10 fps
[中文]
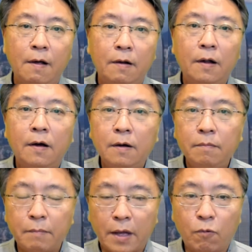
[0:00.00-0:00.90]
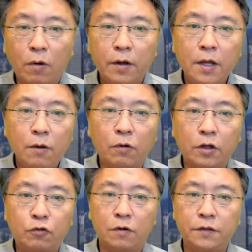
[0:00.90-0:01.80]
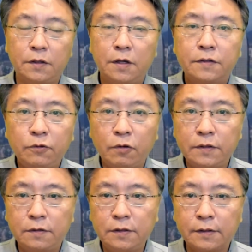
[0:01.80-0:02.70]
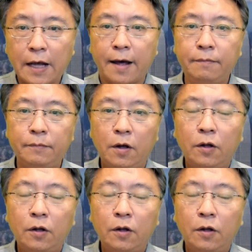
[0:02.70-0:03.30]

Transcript: 任何美国、英国的措施，甚至于是制裁，